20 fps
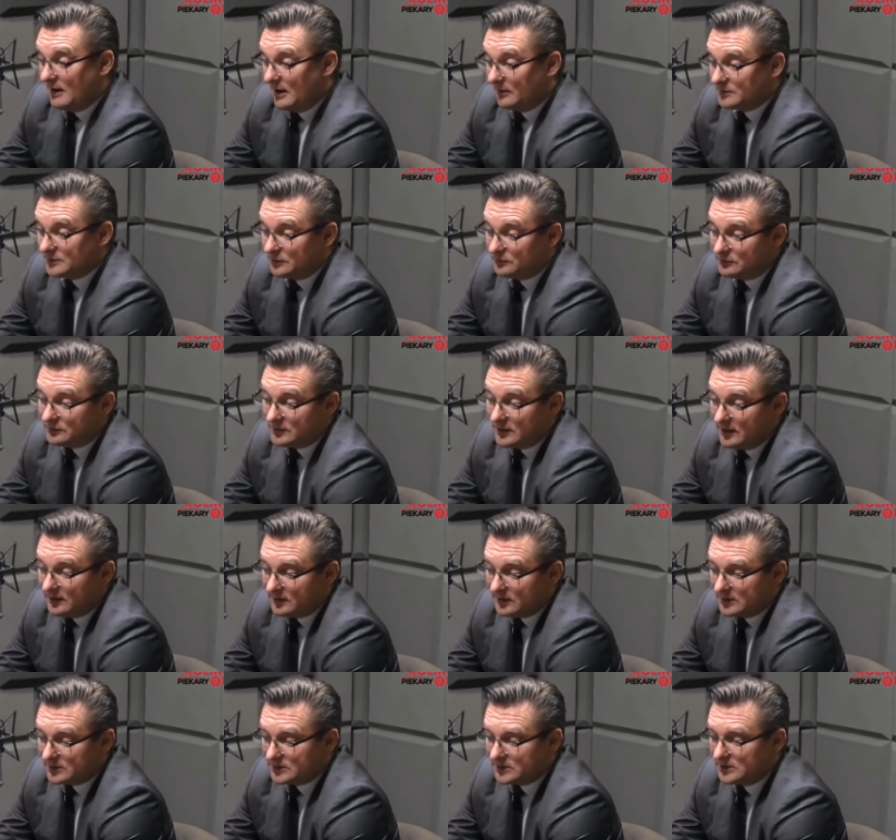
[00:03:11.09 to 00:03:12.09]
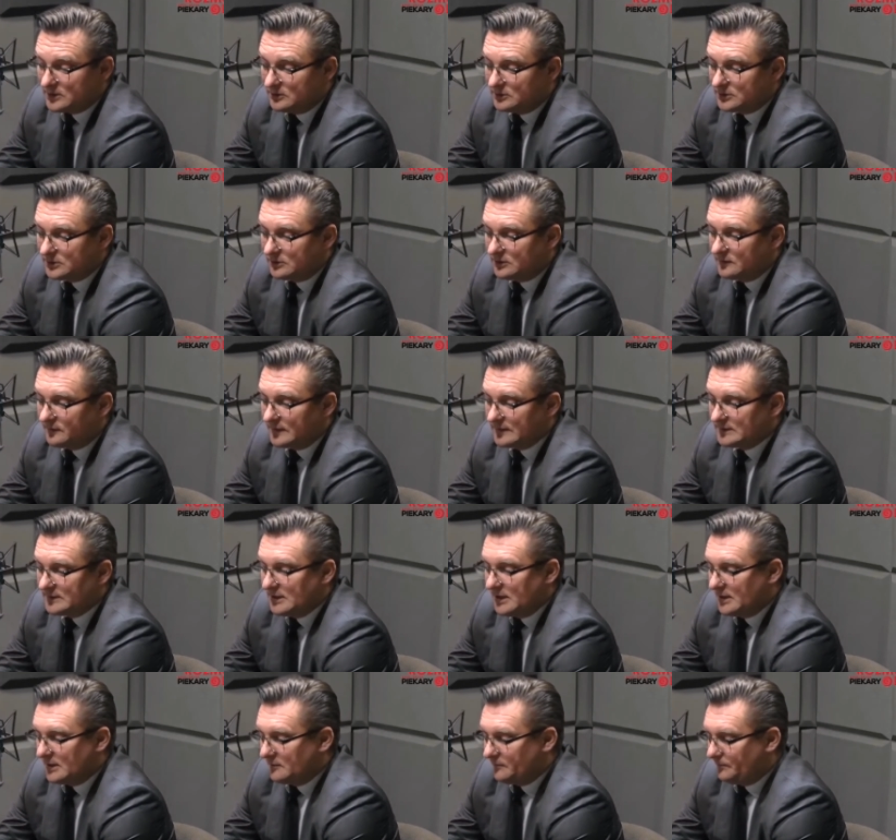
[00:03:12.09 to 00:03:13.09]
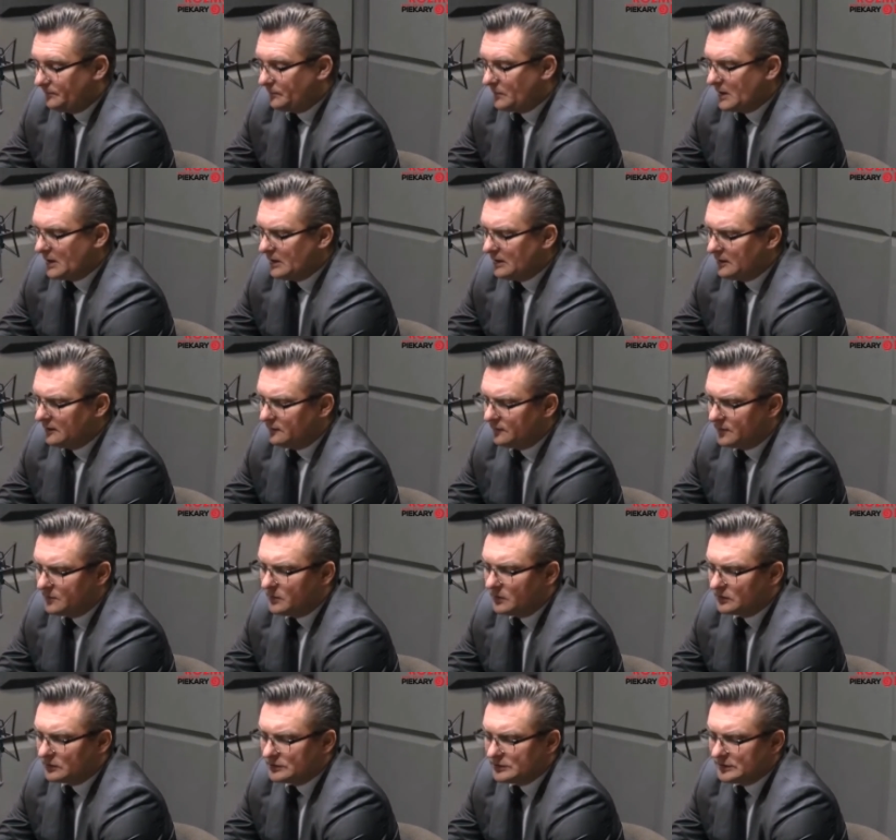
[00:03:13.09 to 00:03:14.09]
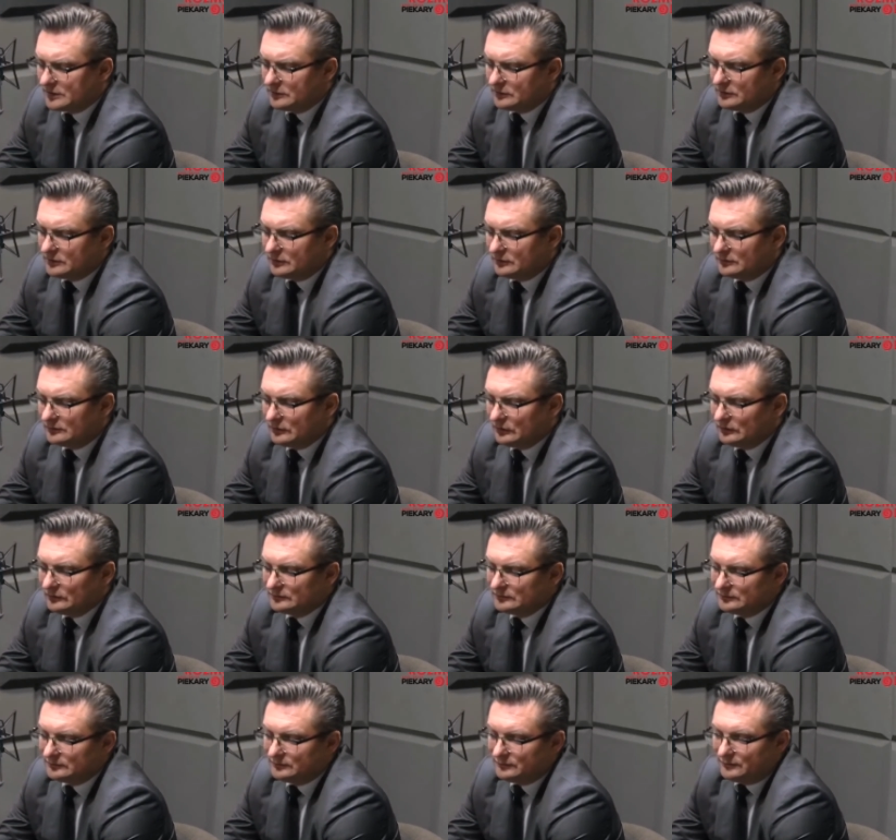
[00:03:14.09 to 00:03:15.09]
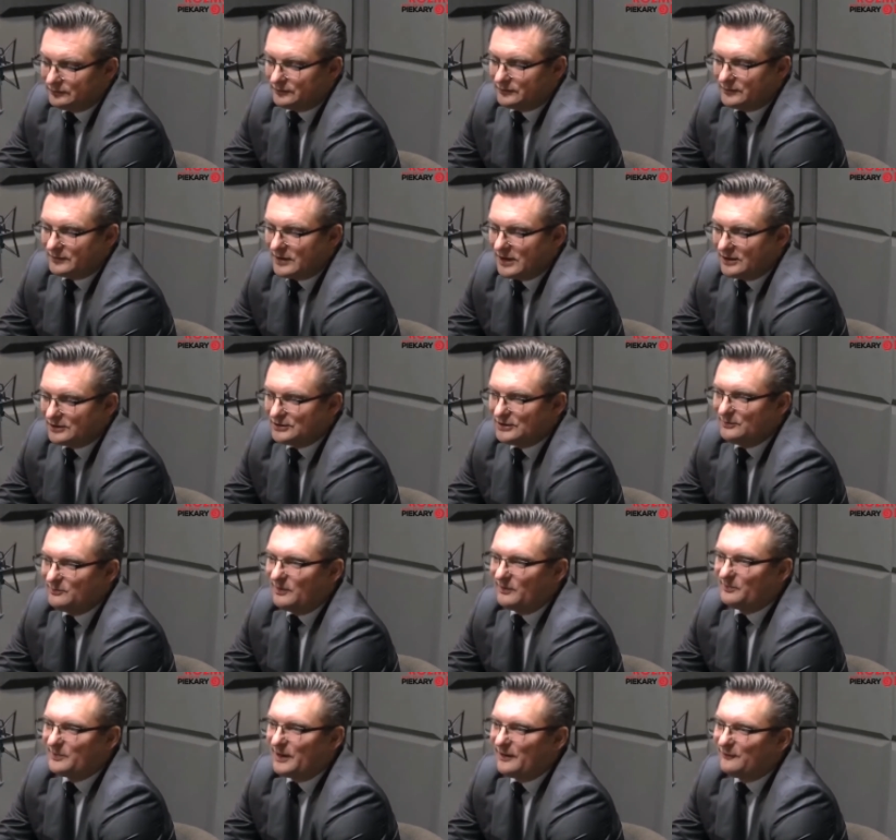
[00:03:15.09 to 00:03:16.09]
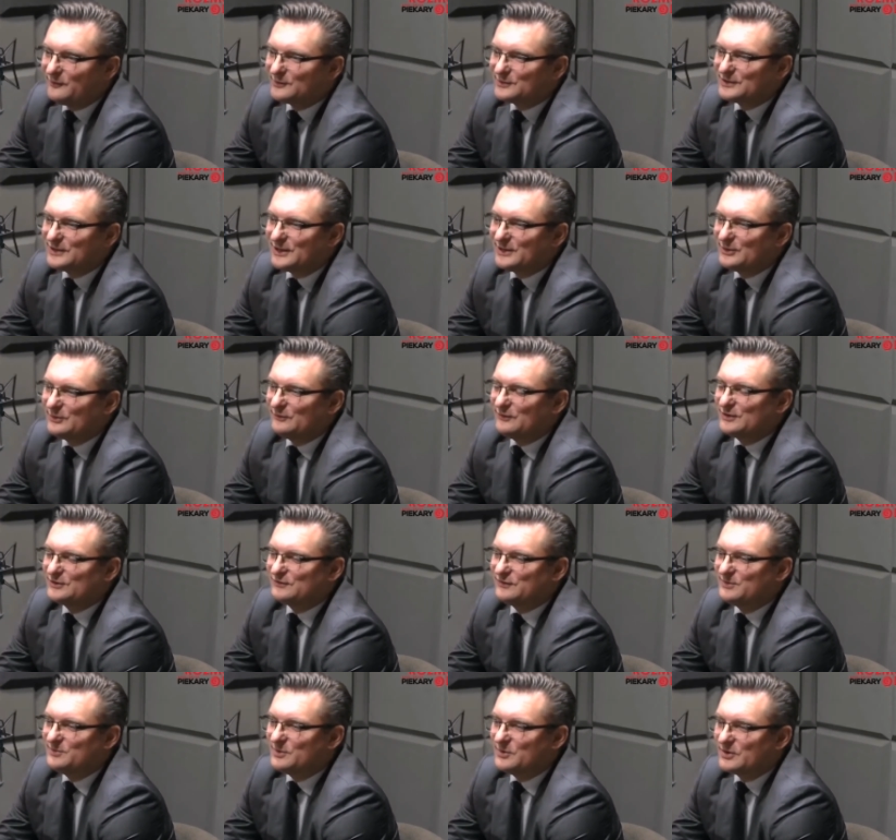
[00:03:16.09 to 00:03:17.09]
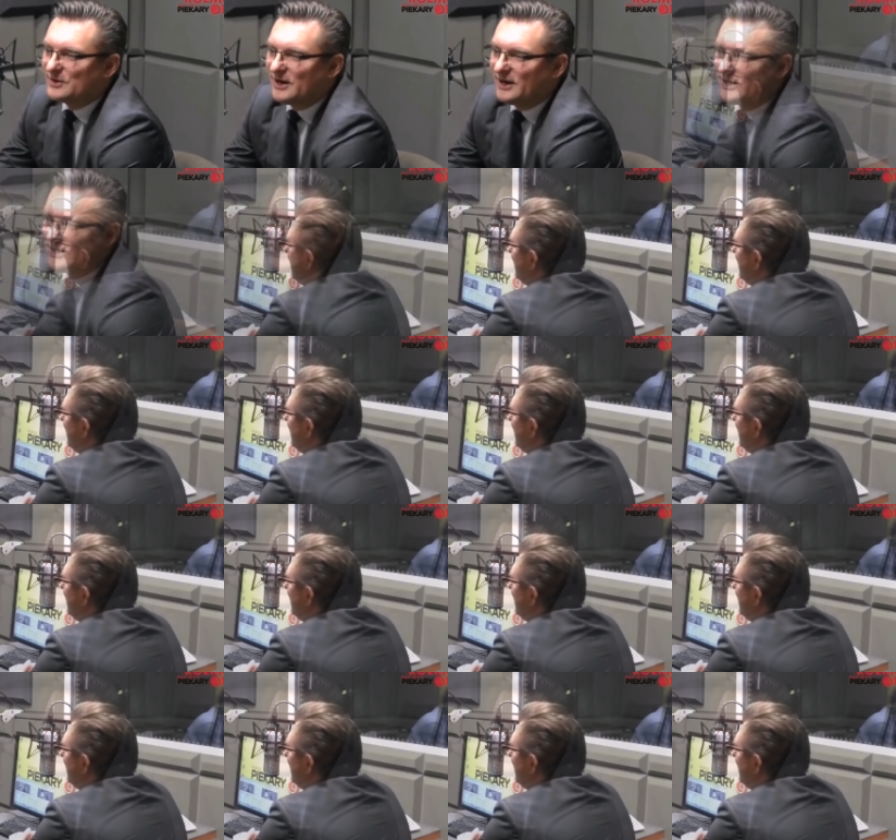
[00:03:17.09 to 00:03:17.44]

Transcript: Absolutnie, jeżeli chodzi o kwestie wyborcze, no to, to każdy ma prawo startować w wyborach.